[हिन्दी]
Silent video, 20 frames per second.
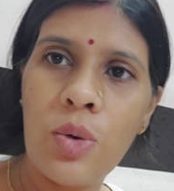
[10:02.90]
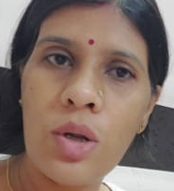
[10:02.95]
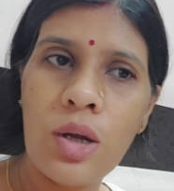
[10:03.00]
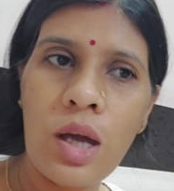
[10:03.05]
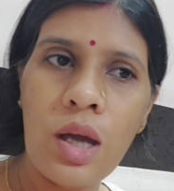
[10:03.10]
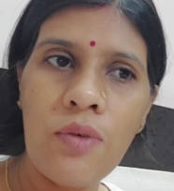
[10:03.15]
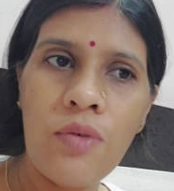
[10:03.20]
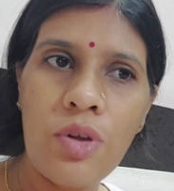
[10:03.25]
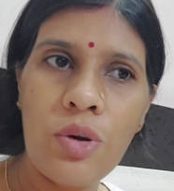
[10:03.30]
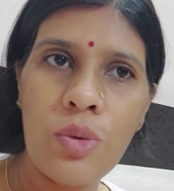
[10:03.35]

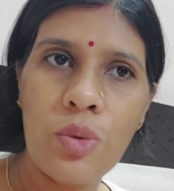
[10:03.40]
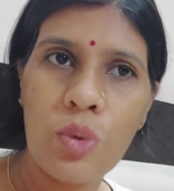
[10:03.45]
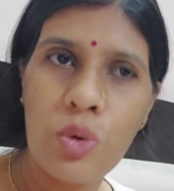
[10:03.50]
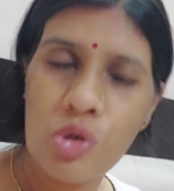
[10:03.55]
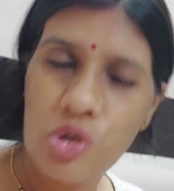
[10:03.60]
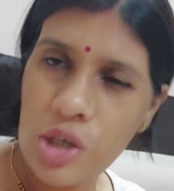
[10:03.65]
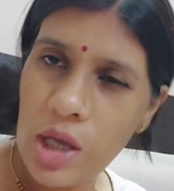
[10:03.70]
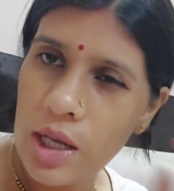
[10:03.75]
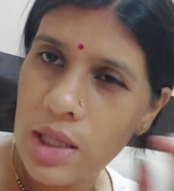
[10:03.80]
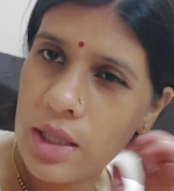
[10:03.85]
लगाई फिर उनको
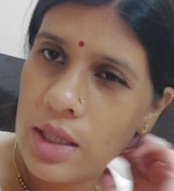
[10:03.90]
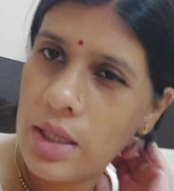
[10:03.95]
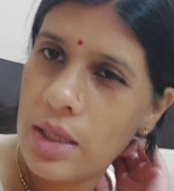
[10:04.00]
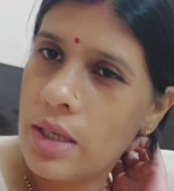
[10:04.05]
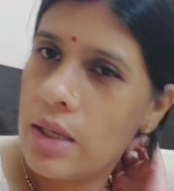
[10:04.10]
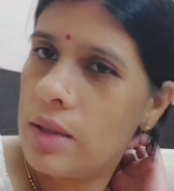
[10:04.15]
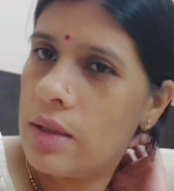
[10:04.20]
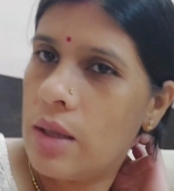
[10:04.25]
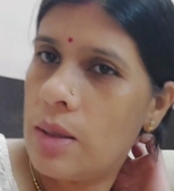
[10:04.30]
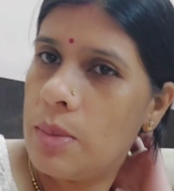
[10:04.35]
चाय दे
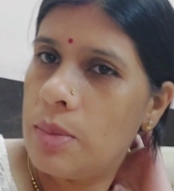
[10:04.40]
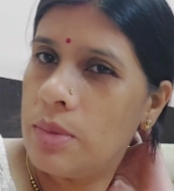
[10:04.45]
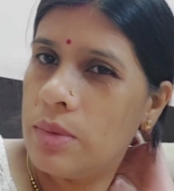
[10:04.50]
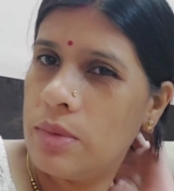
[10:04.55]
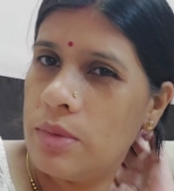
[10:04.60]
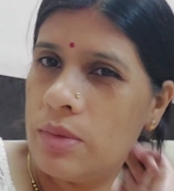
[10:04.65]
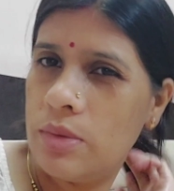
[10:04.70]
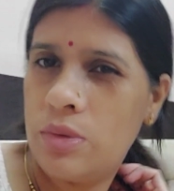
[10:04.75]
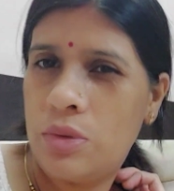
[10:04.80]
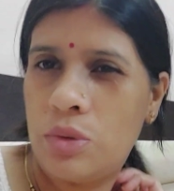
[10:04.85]
के तब
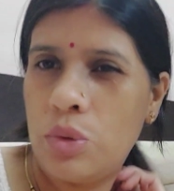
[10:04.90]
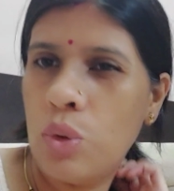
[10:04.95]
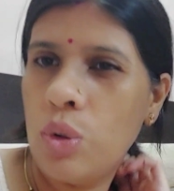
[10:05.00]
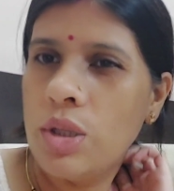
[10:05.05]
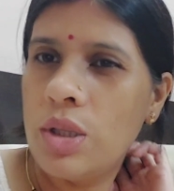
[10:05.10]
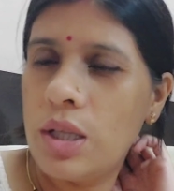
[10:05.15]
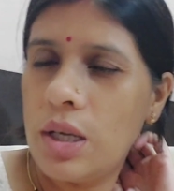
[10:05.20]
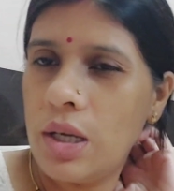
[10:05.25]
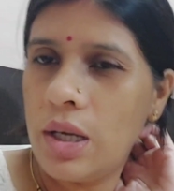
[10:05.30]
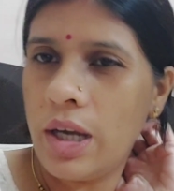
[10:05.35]

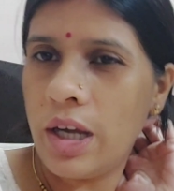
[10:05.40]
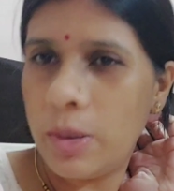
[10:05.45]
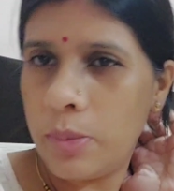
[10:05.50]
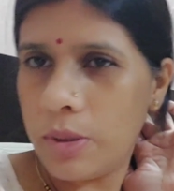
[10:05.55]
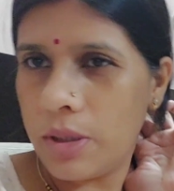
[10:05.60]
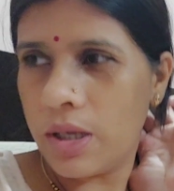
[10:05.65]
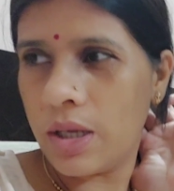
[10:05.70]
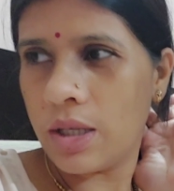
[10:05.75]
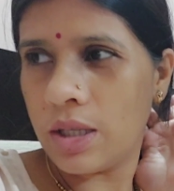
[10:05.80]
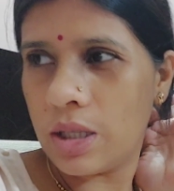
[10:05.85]
थोड़ी देर लेट
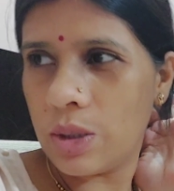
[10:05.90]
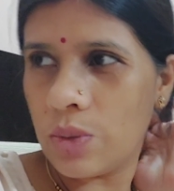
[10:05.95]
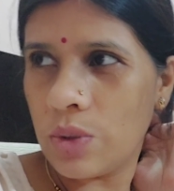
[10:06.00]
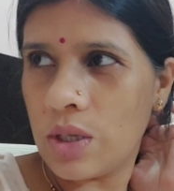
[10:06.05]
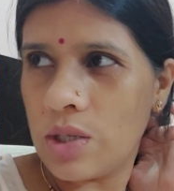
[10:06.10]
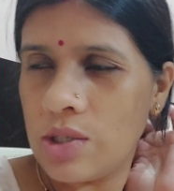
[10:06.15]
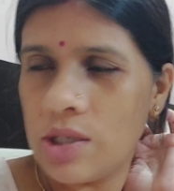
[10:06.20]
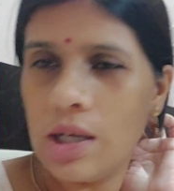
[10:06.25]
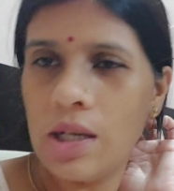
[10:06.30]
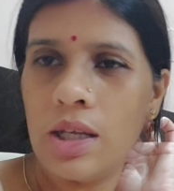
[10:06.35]
भी गई थी तो
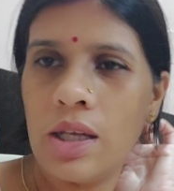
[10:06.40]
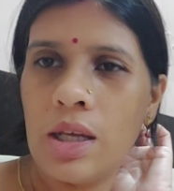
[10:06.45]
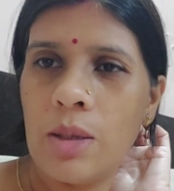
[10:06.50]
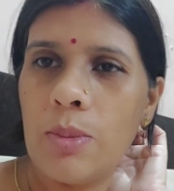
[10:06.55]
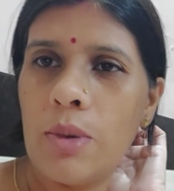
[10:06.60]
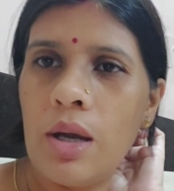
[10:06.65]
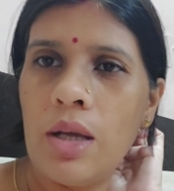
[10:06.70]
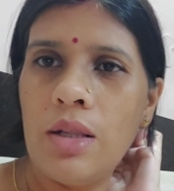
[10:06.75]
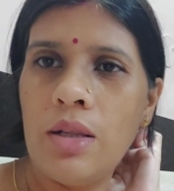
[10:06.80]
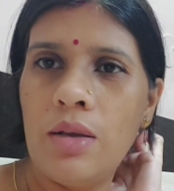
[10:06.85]
उनके जाने के
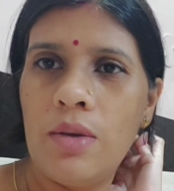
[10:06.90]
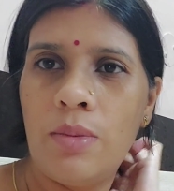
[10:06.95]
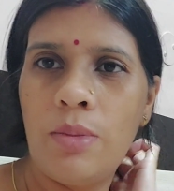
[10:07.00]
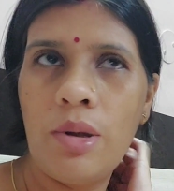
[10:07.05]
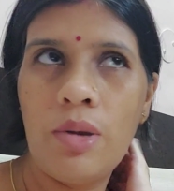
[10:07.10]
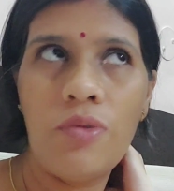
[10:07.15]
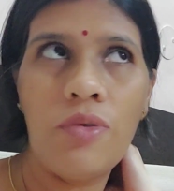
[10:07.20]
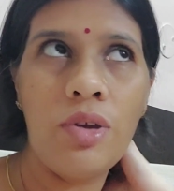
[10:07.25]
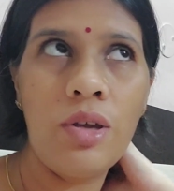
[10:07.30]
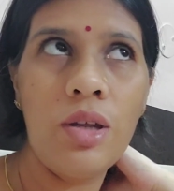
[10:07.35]
बाद
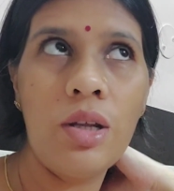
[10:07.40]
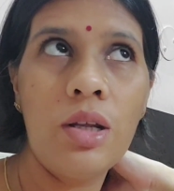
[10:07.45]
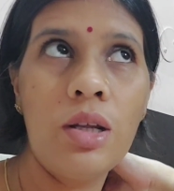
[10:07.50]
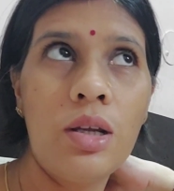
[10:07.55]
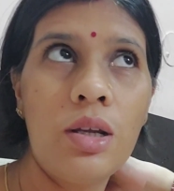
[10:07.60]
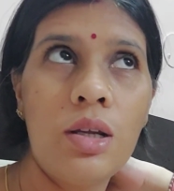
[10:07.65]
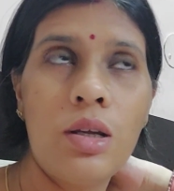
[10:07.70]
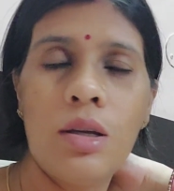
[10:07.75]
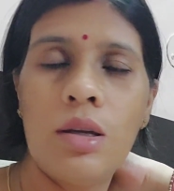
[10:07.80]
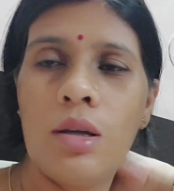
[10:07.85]
पर फिर
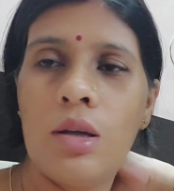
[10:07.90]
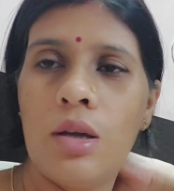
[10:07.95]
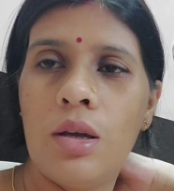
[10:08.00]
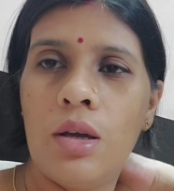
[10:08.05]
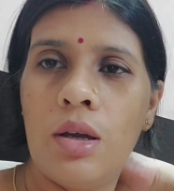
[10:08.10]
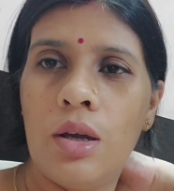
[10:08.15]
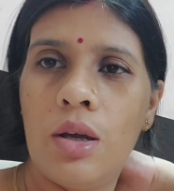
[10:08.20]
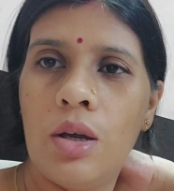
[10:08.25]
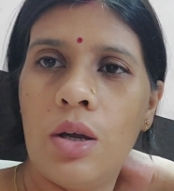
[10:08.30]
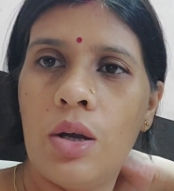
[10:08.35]

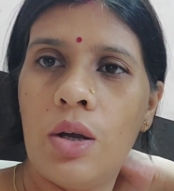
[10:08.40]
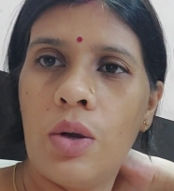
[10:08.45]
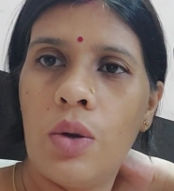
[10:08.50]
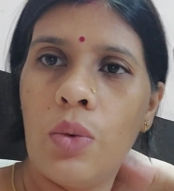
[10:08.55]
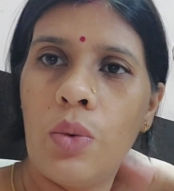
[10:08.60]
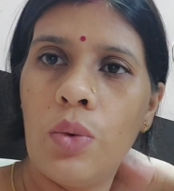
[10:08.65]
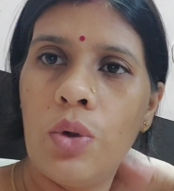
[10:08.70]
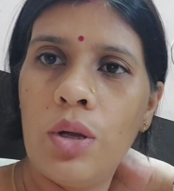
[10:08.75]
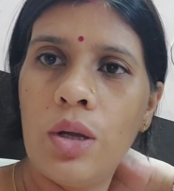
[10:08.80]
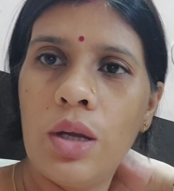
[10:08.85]

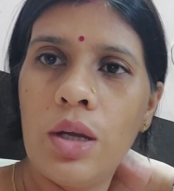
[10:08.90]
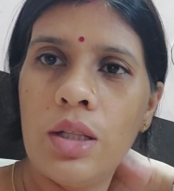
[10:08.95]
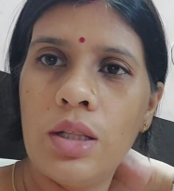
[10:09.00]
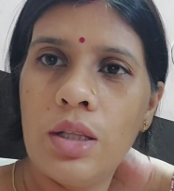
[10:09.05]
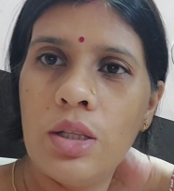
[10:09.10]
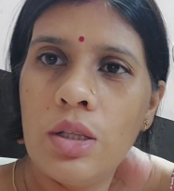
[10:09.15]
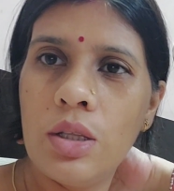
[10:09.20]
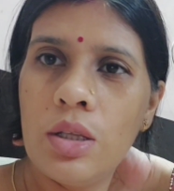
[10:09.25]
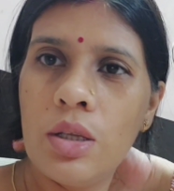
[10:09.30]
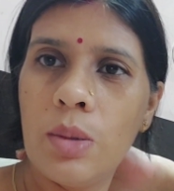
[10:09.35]
उठ गई
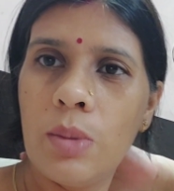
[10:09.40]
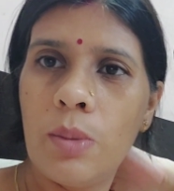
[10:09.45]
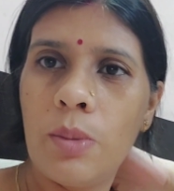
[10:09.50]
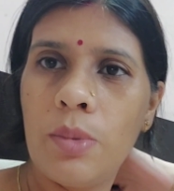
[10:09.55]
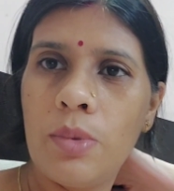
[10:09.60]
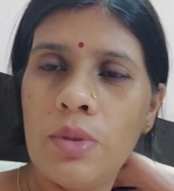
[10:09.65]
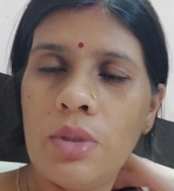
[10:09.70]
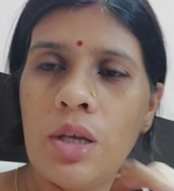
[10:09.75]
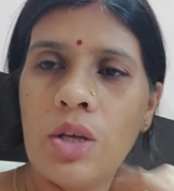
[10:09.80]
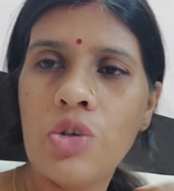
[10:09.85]
थी
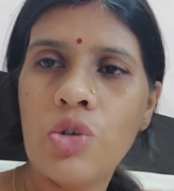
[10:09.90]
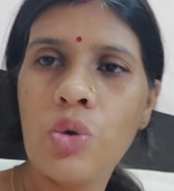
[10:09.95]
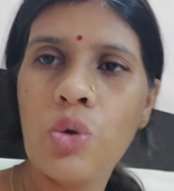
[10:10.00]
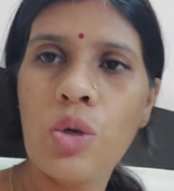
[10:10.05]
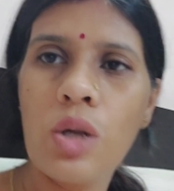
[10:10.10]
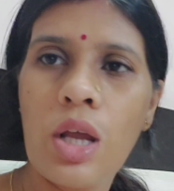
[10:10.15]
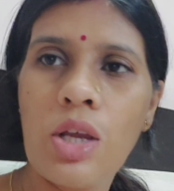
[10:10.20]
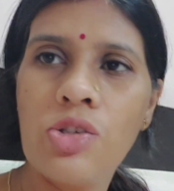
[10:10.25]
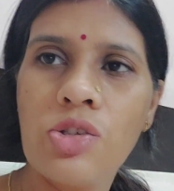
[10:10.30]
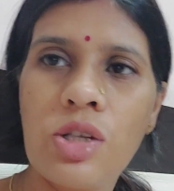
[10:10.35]
दक्ष
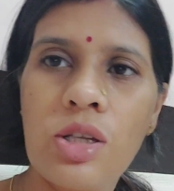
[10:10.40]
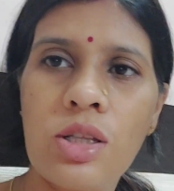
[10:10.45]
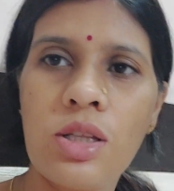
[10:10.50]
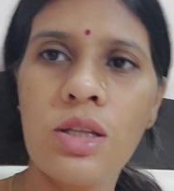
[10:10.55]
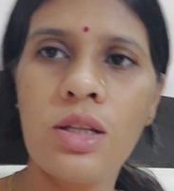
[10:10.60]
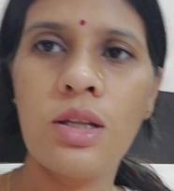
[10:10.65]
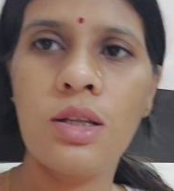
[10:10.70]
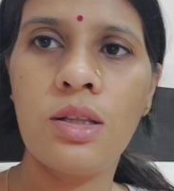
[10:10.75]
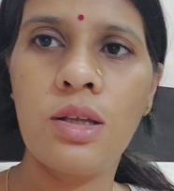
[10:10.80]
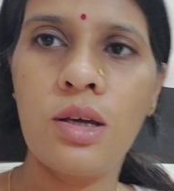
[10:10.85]
को नाश्ता
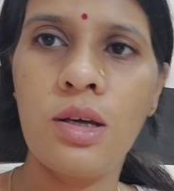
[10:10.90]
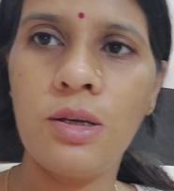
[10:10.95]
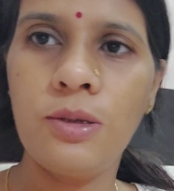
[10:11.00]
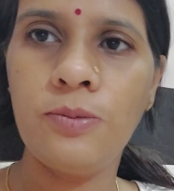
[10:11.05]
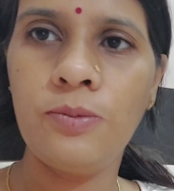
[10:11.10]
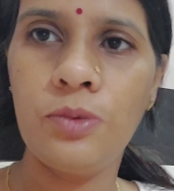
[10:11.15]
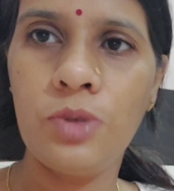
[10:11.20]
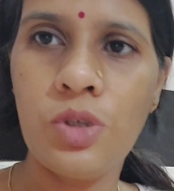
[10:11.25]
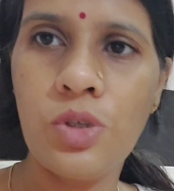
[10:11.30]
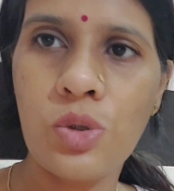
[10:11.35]
देना था
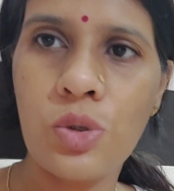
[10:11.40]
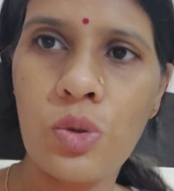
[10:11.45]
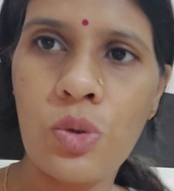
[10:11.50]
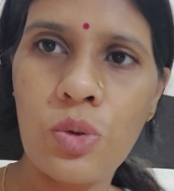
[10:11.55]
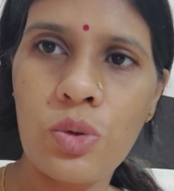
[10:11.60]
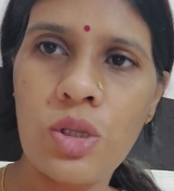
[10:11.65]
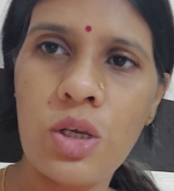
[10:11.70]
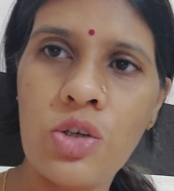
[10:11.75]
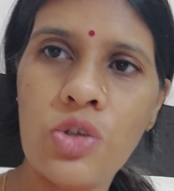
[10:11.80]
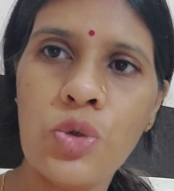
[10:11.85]

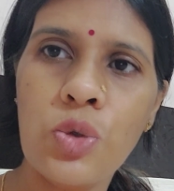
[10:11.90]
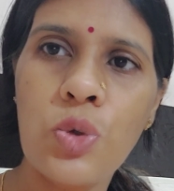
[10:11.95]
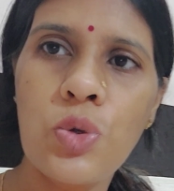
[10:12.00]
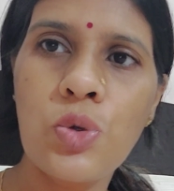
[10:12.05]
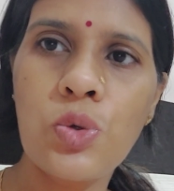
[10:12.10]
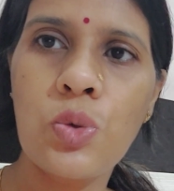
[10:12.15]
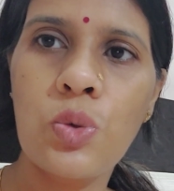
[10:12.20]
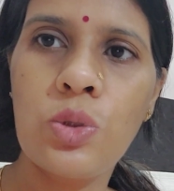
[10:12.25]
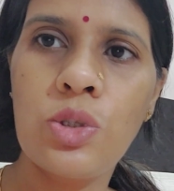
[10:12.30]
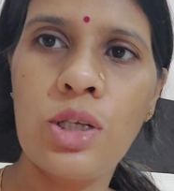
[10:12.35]
इसको दक्ष को
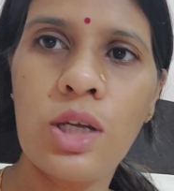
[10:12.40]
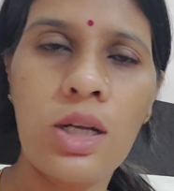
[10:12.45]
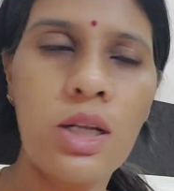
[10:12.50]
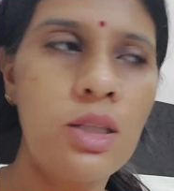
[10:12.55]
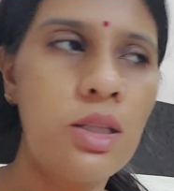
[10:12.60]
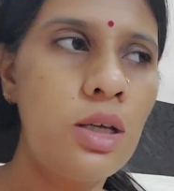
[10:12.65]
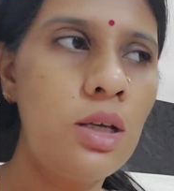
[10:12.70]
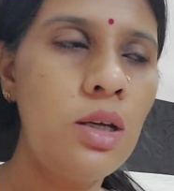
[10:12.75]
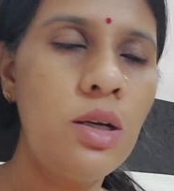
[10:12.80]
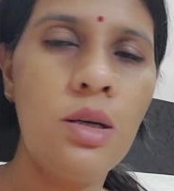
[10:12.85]
स्कूल
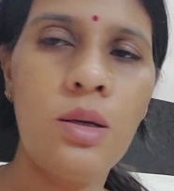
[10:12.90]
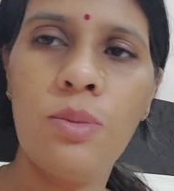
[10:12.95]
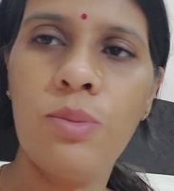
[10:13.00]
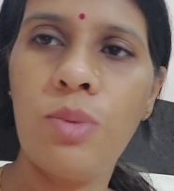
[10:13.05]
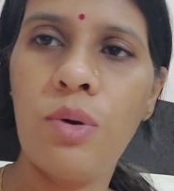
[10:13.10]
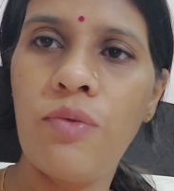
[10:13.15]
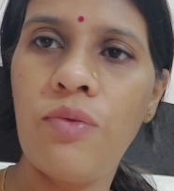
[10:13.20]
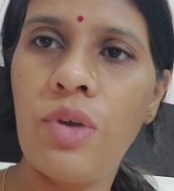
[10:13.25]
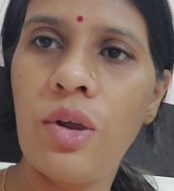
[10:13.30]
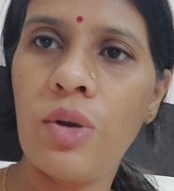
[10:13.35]
जाना था
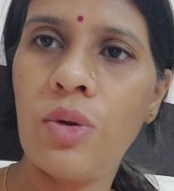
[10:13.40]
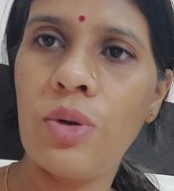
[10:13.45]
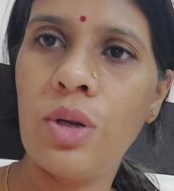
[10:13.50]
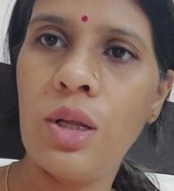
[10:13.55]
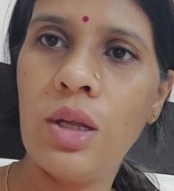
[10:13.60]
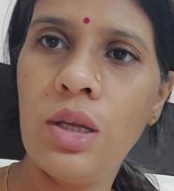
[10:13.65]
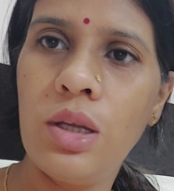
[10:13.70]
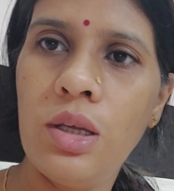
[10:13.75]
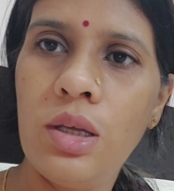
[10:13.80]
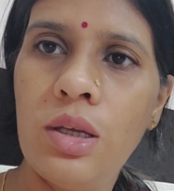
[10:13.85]
भव्य को
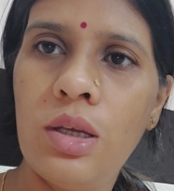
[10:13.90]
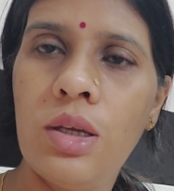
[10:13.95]
नहीं